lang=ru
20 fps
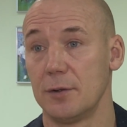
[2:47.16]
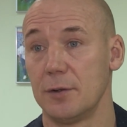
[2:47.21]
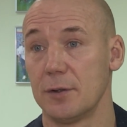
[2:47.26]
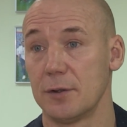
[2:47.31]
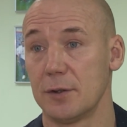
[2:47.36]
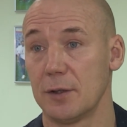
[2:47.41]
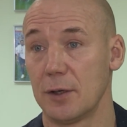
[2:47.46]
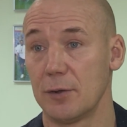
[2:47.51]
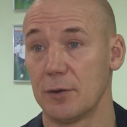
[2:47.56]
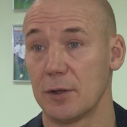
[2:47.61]

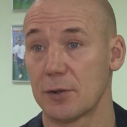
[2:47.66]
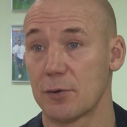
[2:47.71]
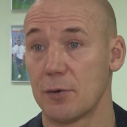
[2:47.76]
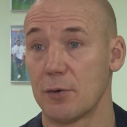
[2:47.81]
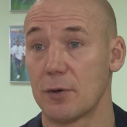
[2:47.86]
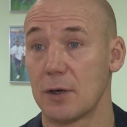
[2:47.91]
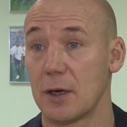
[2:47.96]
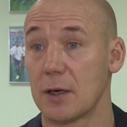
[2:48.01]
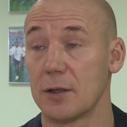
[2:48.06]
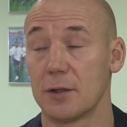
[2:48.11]
не знаю,
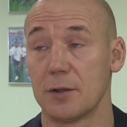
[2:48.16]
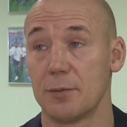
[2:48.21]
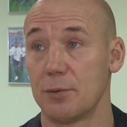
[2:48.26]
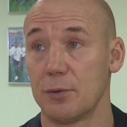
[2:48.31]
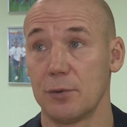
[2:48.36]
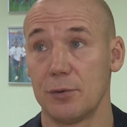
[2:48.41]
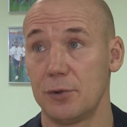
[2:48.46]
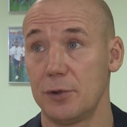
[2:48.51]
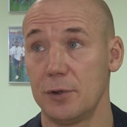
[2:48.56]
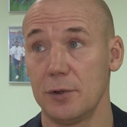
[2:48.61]
насколько, как это
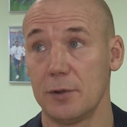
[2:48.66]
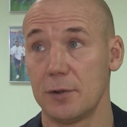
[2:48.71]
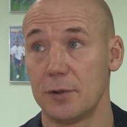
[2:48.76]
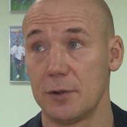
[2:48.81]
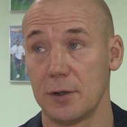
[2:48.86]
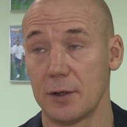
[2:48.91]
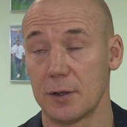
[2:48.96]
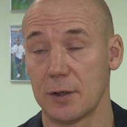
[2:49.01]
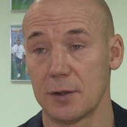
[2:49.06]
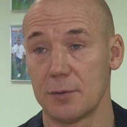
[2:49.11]

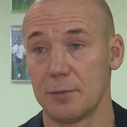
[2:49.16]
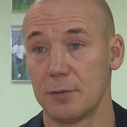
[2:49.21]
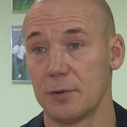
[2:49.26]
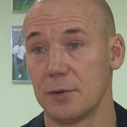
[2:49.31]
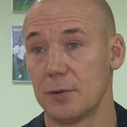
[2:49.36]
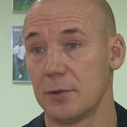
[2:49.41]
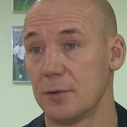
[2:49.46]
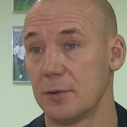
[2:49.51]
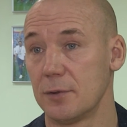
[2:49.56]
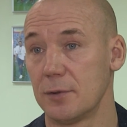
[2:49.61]
получилось, я как бы
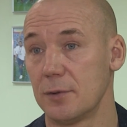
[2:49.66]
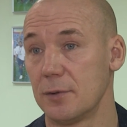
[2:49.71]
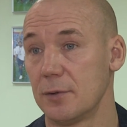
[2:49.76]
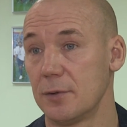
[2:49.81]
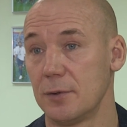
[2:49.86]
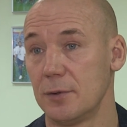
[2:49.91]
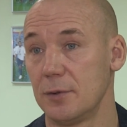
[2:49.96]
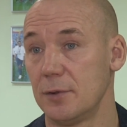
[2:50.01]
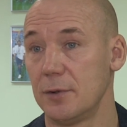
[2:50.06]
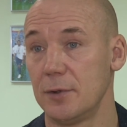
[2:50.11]

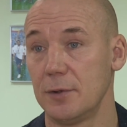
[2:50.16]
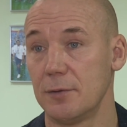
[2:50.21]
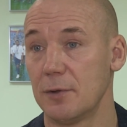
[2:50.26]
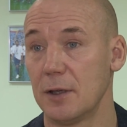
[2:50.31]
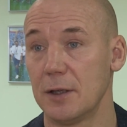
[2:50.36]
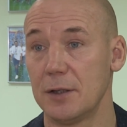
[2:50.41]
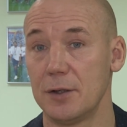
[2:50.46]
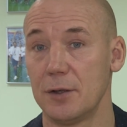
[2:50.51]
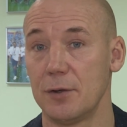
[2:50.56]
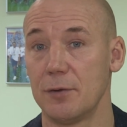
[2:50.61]
не
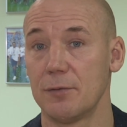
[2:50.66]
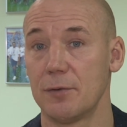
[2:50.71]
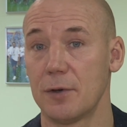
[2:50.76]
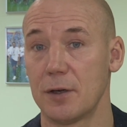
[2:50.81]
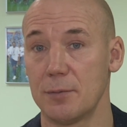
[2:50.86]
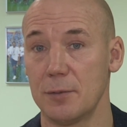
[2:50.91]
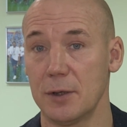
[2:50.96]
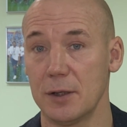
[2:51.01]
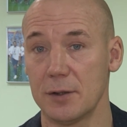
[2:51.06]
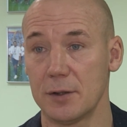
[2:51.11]
владею
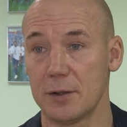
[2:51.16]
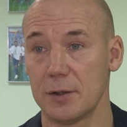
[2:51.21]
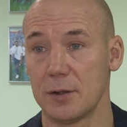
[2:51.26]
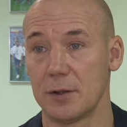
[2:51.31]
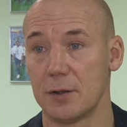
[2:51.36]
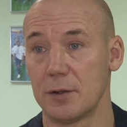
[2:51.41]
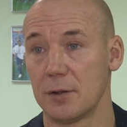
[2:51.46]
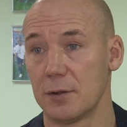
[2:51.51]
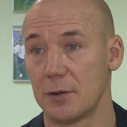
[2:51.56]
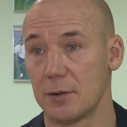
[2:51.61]

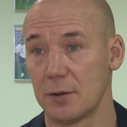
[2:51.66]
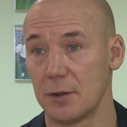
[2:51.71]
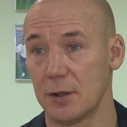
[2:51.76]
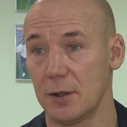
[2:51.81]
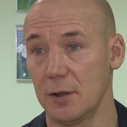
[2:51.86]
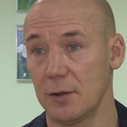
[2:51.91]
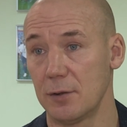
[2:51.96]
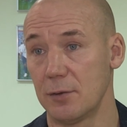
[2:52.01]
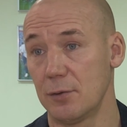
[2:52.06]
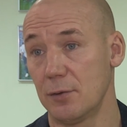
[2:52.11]
информацией,
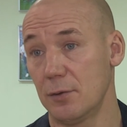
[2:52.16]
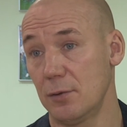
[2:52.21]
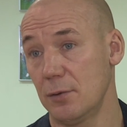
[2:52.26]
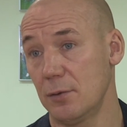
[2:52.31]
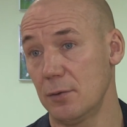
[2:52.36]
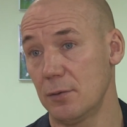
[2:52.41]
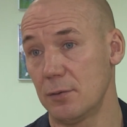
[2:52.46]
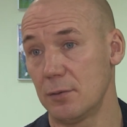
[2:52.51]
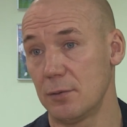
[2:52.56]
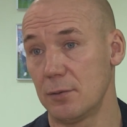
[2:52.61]
да,
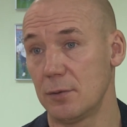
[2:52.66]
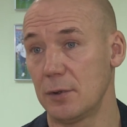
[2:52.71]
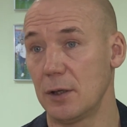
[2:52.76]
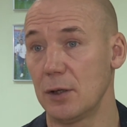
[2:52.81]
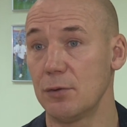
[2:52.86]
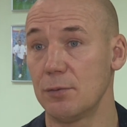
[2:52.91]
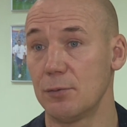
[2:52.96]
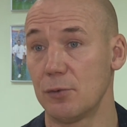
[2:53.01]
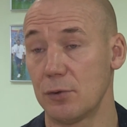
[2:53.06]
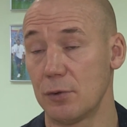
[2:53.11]
но
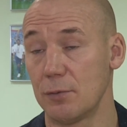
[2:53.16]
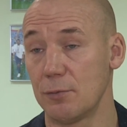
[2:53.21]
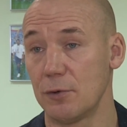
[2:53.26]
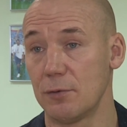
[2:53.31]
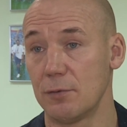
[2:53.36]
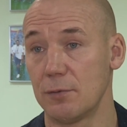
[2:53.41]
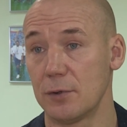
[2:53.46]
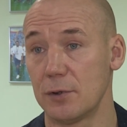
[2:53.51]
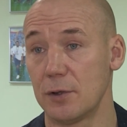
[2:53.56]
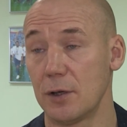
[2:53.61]
я думаю, что мы
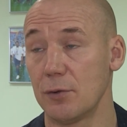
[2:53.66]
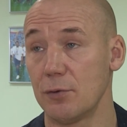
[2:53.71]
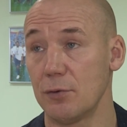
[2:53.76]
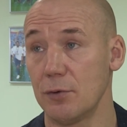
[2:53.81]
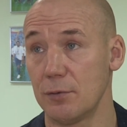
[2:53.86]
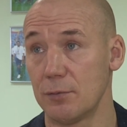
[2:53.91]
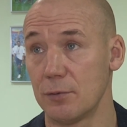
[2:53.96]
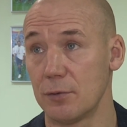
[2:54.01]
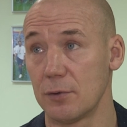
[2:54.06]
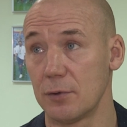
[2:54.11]
его
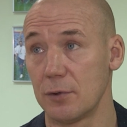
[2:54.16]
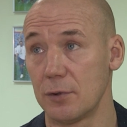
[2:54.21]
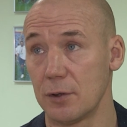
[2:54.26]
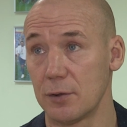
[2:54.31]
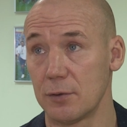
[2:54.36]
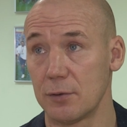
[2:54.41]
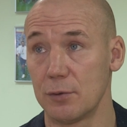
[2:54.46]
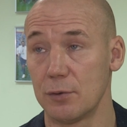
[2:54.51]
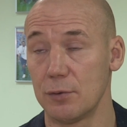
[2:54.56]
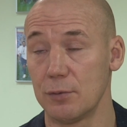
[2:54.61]
установим.
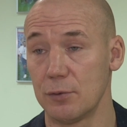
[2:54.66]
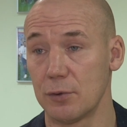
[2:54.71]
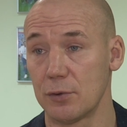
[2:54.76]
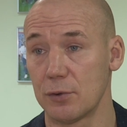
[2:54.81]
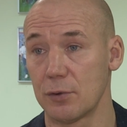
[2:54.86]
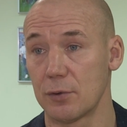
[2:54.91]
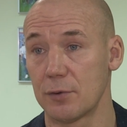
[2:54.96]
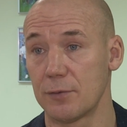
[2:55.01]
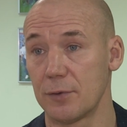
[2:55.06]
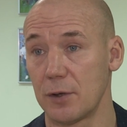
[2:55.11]
Я думаю,
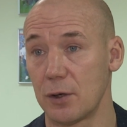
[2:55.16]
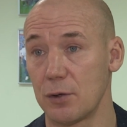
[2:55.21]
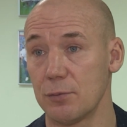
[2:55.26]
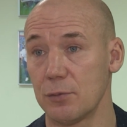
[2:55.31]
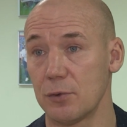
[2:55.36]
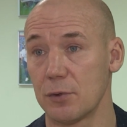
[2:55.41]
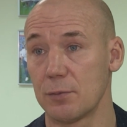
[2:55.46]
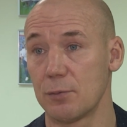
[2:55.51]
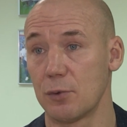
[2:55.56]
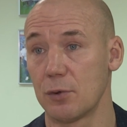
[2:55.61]
что ко
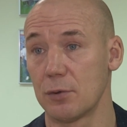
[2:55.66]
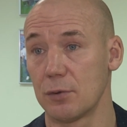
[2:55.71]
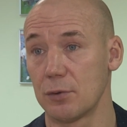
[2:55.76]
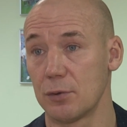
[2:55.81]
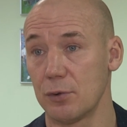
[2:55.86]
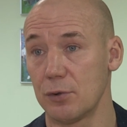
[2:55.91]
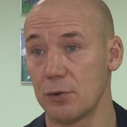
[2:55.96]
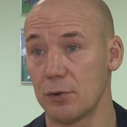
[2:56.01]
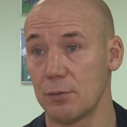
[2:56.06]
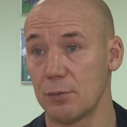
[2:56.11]
второму-то сбору он
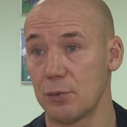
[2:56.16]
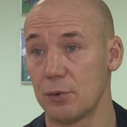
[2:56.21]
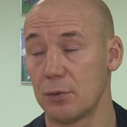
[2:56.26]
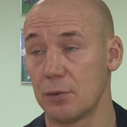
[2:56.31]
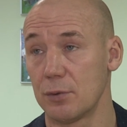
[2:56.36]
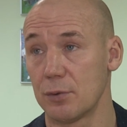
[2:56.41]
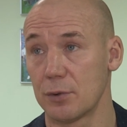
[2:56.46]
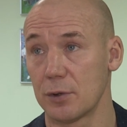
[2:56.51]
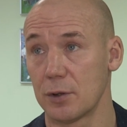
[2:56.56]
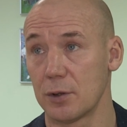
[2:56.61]
точно
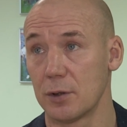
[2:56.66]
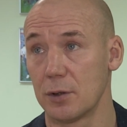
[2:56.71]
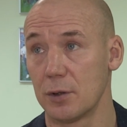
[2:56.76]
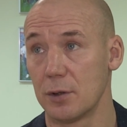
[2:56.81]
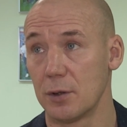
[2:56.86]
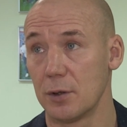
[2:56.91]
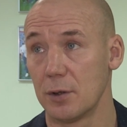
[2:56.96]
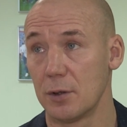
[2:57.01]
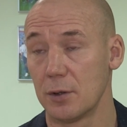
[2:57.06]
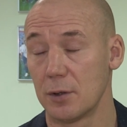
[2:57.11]
будет уже
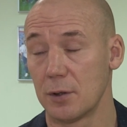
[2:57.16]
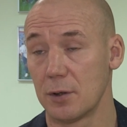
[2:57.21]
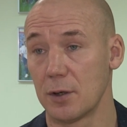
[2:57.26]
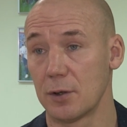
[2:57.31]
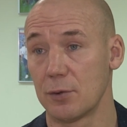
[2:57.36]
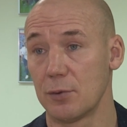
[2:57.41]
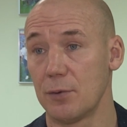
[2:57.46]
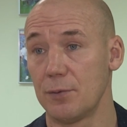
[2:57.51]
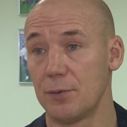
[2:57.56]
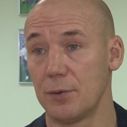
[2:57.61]

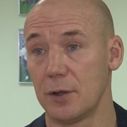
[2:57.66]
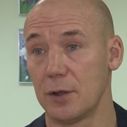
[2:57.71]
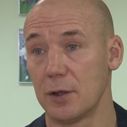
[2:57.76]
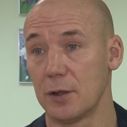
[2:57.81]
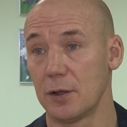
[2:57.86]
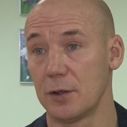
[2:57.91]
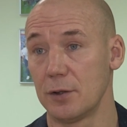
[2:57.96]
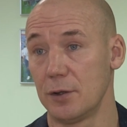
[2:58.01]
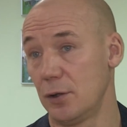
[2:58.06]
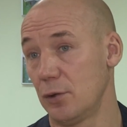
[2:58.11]
готов, и
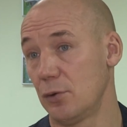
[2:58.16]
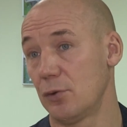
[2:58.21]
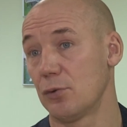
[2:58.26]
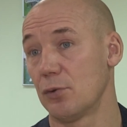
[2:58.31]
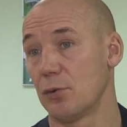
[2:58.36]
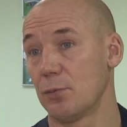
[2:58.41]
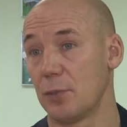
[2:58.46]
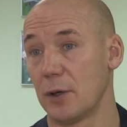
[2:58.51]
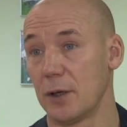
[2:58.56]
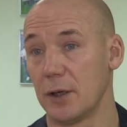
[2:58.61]
я надеюсь,
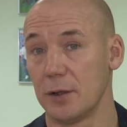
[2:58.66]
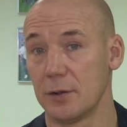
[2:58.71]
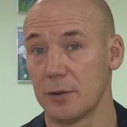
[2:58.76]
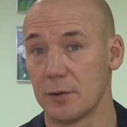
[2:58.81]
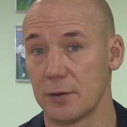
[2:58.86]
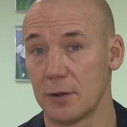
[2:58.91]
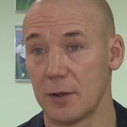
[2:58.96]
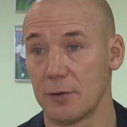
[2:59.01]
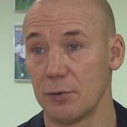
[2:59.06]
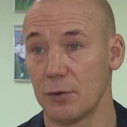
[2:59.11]
что поедет
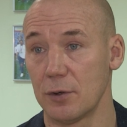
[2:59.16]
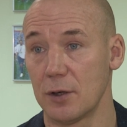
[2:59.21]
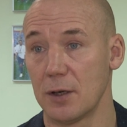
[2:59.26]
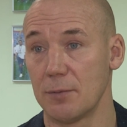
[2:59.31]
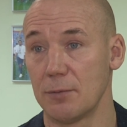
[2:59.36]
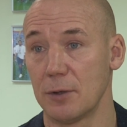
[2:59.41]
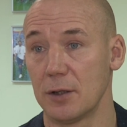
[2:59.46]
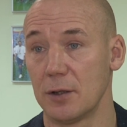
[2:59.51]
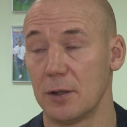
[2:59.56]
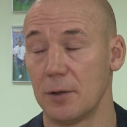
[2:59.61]
с основной
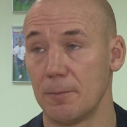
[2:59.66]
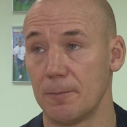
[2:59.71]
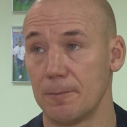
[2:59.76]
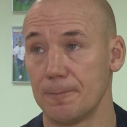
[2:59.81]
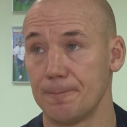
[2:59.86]
командой.